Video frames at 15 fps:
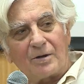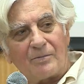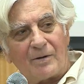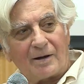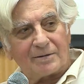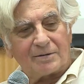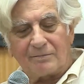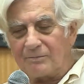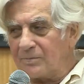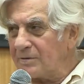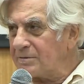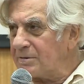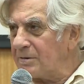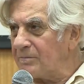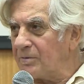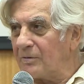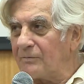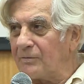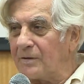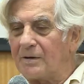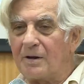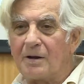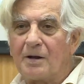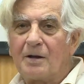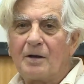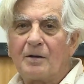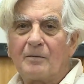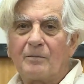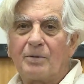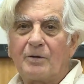y demás, en principio, en fin.
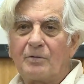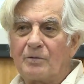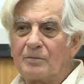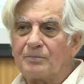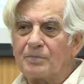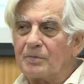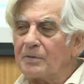Pero.